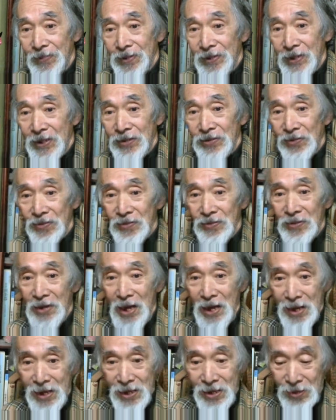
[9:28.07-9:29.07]
で、ところ
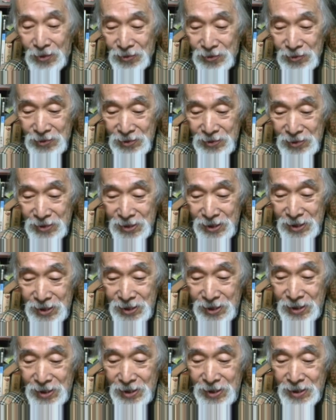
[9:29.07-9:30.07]
がこの
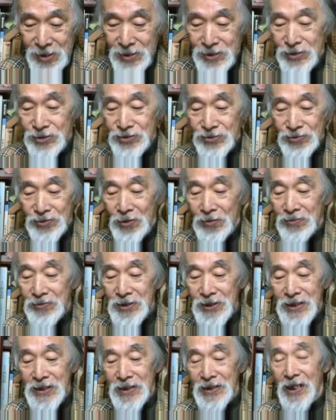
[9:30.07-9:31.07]
16
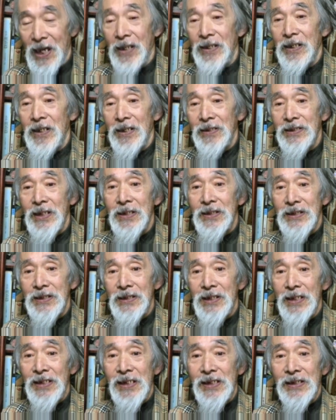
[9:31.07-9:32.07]
日になんで戦時
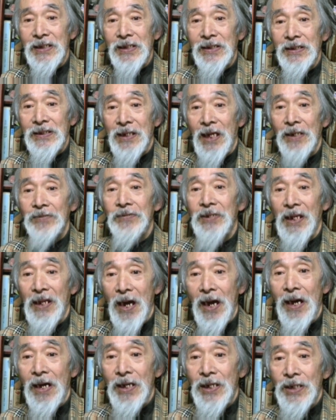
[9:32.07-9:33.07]
出さしたいた
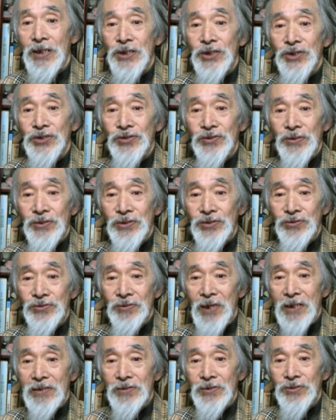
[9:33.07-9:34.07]
ら、10
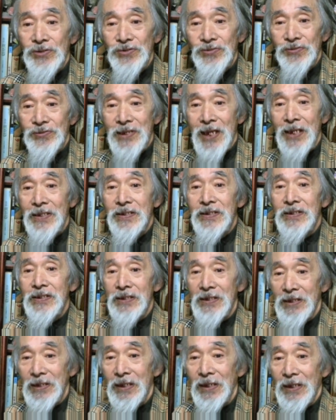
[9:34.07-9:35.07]
月の13
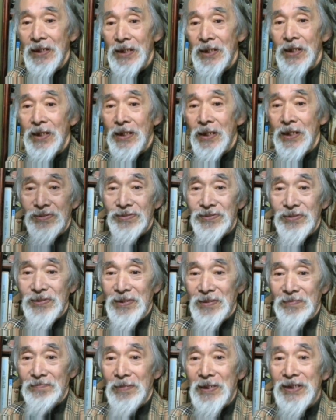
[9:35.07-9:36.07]
日に
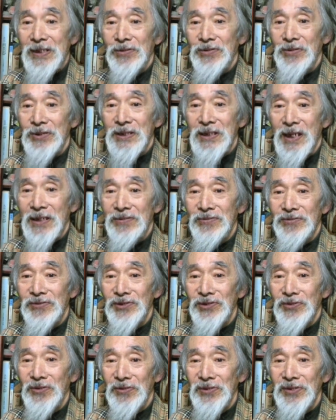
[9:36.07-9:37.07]
正利が追
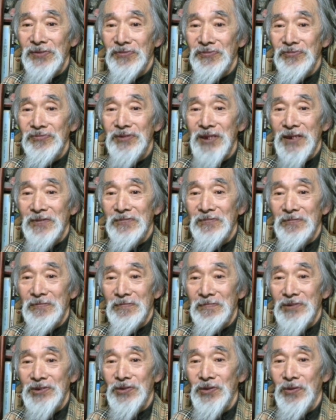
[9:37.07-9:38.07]
悼に来るっていう
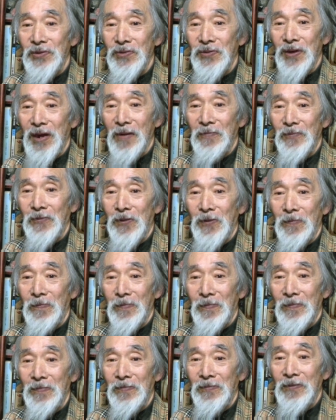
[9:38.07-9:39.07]
情報が
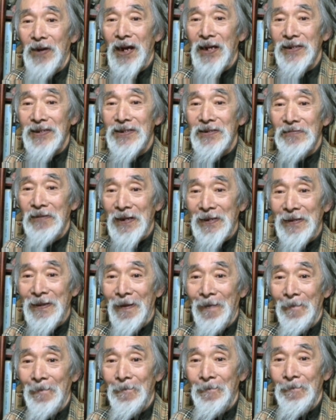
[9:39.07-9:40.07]
もう分かってるわけ。
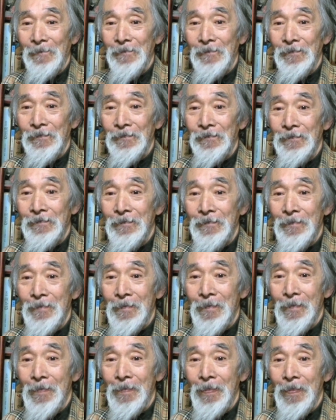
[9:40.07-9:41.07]
義経が察知
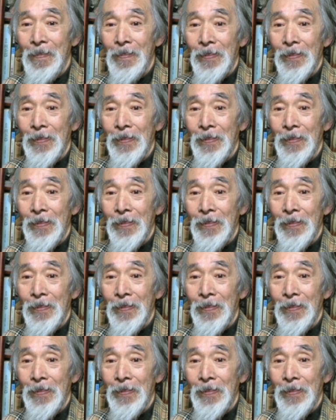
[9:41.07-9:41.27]
したの。